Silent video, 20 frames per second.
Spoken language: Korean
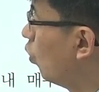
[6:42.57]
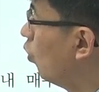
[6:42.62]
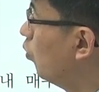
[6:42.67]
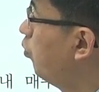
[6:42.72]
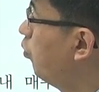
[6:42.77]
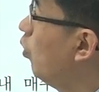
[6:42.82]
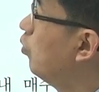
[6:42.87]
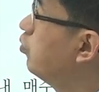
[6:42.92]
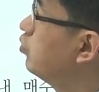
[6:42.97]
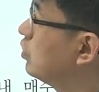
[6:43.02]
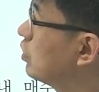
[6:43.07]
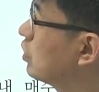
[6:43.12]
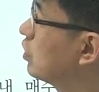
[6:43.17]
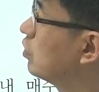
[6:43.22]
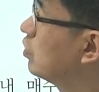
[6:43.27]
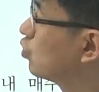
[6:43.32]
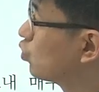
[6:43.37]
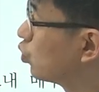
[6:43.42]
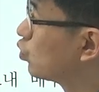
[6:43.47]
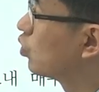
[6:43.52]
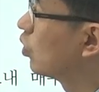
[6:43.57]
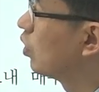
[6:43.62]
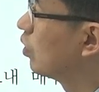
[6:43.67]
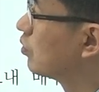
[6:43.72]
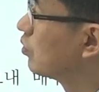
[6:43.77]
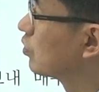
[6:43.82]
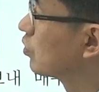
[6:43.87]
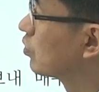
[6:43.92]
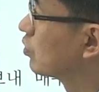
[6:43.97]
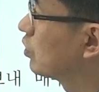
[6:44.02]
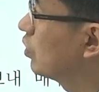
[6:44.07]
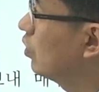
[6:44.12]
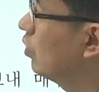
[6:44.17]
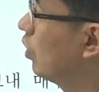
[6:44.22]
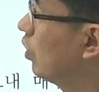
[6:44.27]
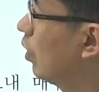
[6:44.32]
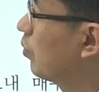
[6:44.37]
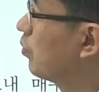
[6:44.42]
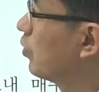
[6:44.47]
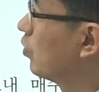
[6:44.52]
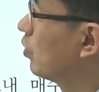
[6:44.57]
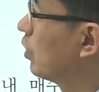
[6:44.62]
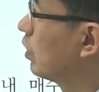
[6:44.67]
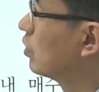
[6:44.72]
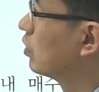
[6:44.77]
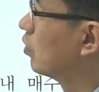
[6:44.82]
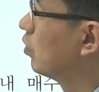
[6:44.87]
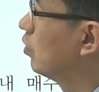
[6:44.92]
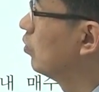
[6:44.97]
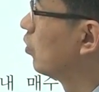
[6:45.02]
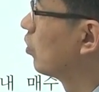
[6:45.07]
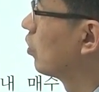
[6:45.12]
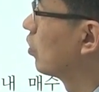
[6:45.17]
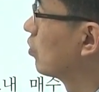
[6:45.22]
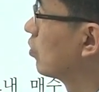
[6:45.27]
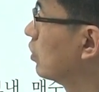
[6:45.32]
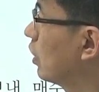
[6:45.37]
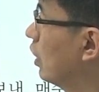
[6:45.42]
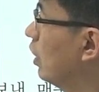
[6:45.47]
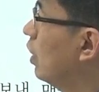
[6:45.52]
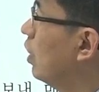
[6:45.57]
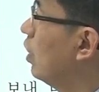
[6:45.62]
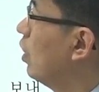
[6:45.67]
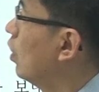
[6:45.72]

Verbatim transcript: 공포 분위기를 조성하면서 그죠? 합병을 하는 걸 뭐라 그런다?